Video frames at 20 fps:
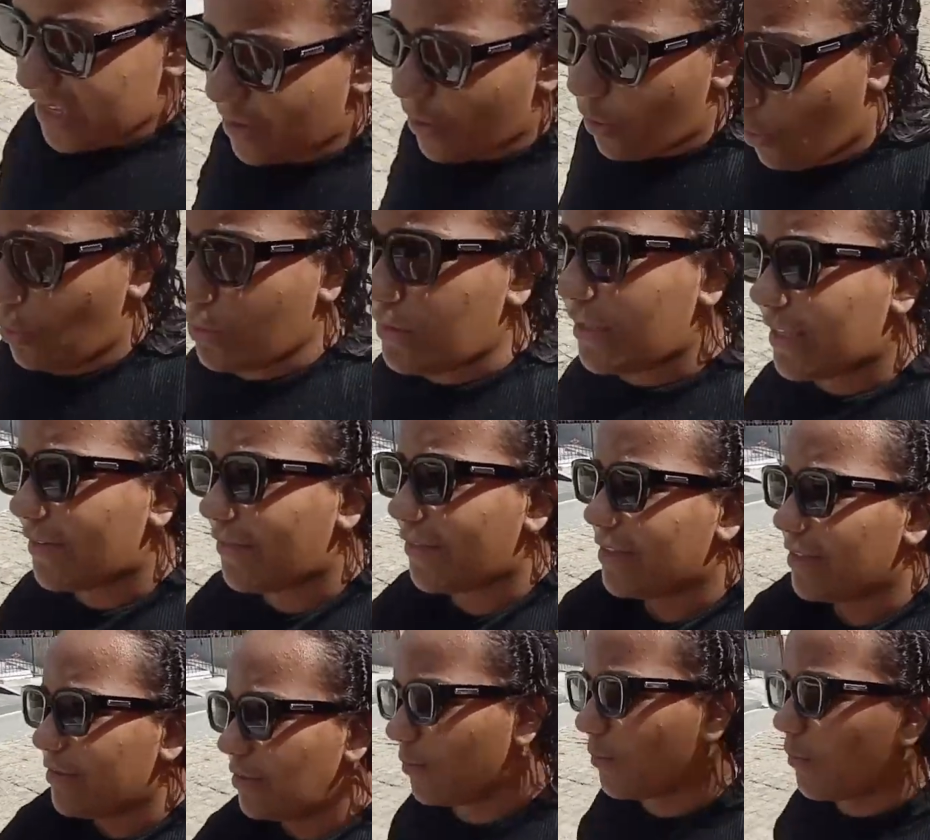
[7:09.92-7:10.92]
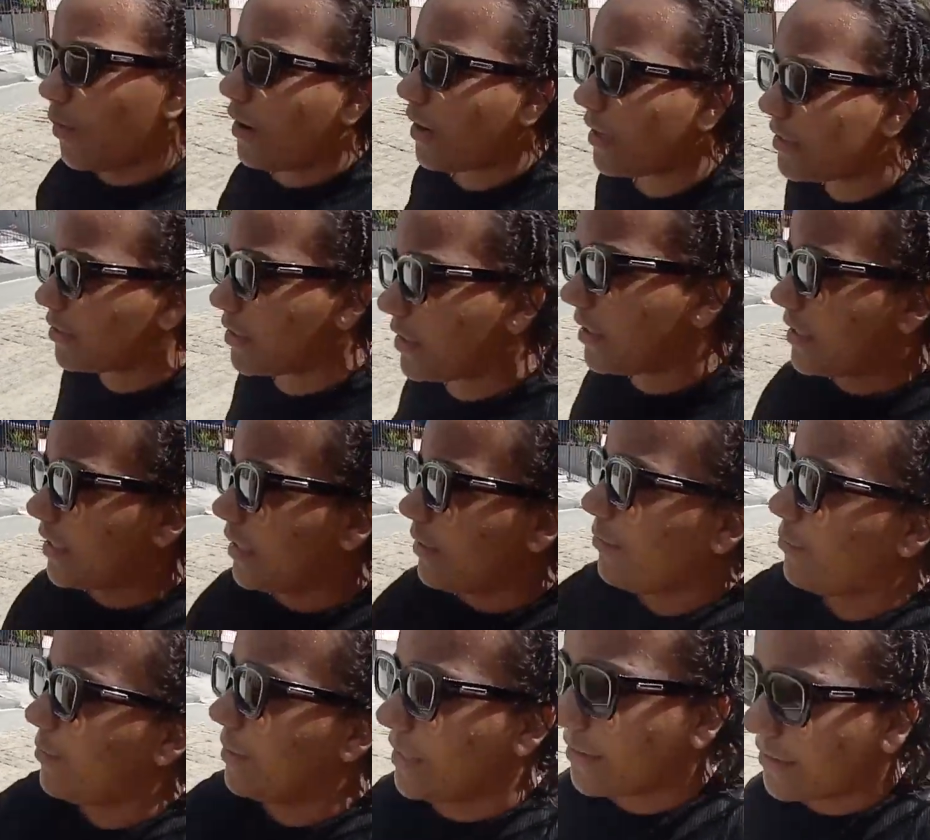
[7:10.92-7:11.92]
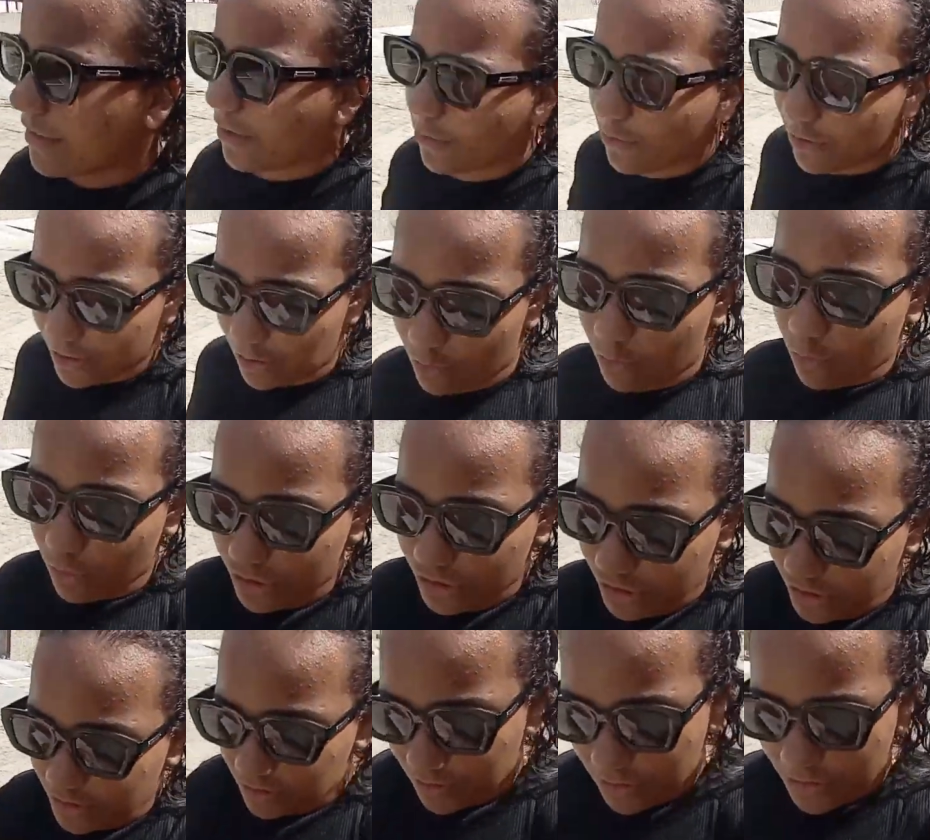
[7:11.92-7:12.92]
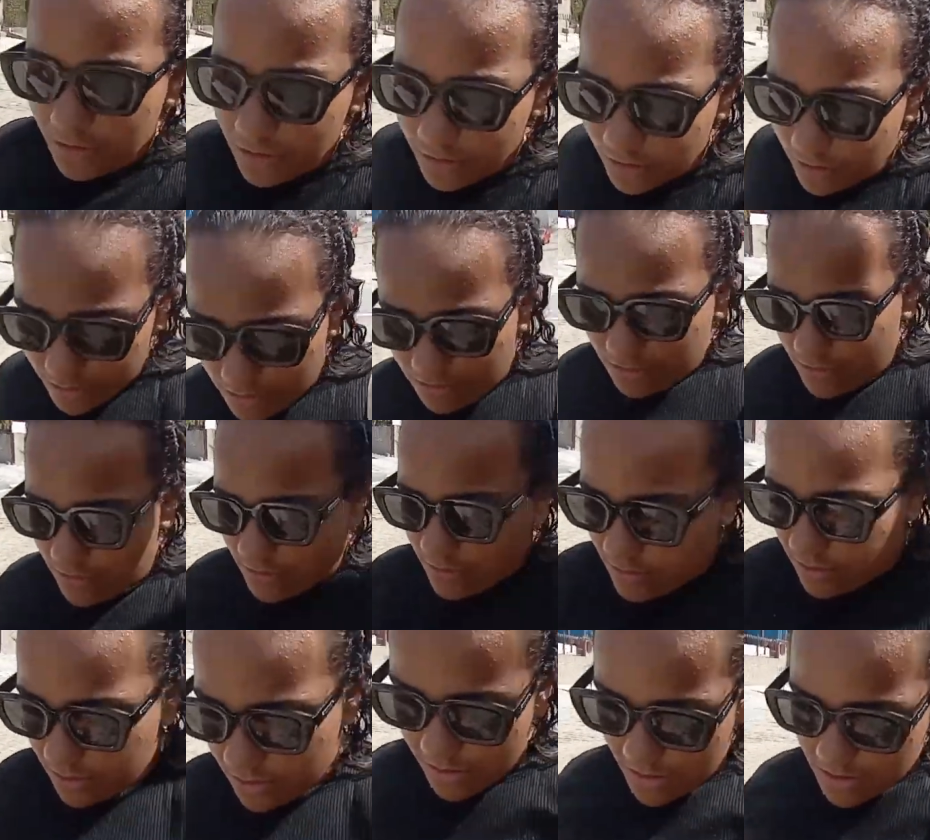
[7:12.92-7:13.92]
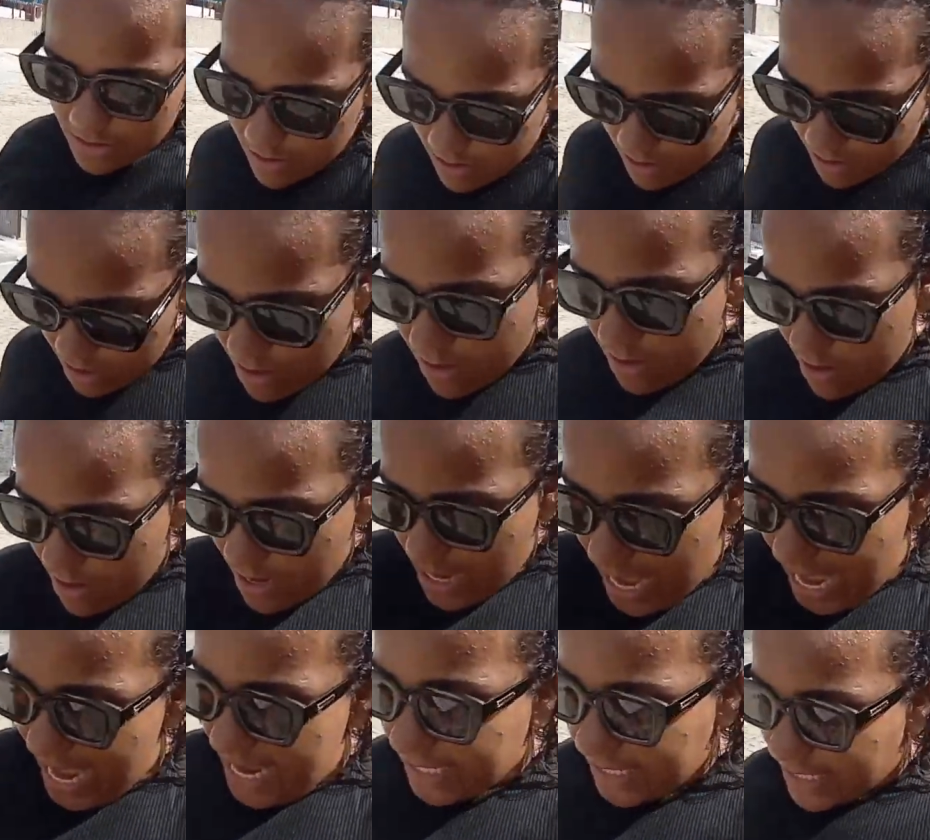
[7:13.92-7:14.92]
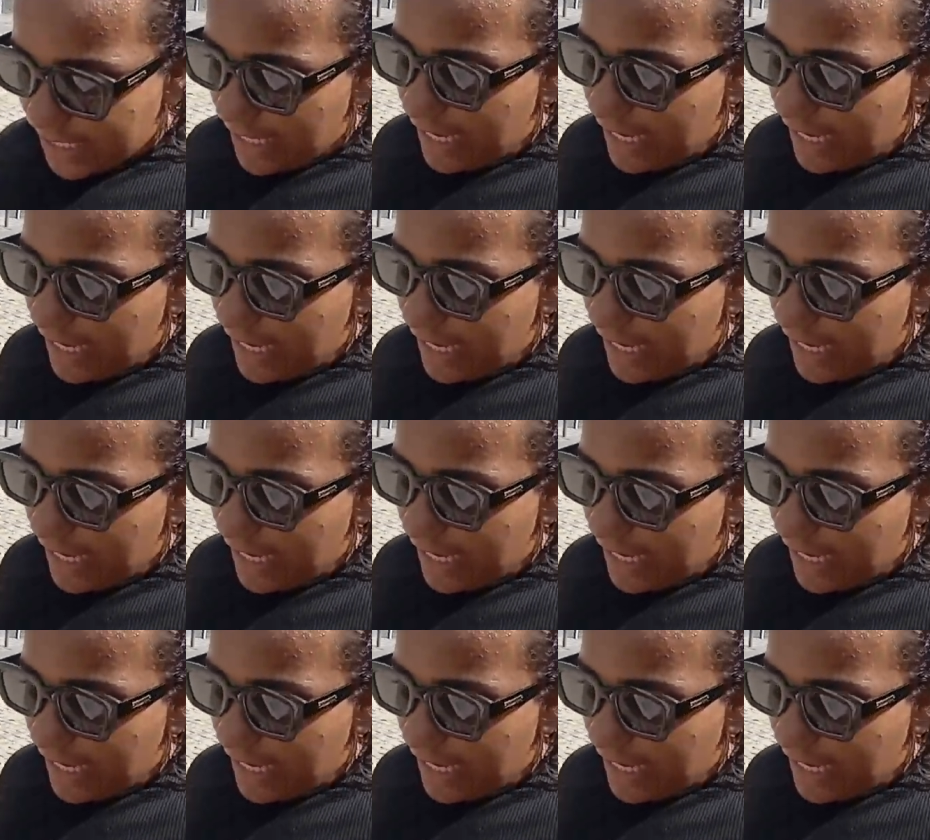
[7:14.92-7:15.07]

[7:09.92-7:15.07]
Ontem tava dando moca, só que tranquila. Agora hoje... Vai direto, né, É,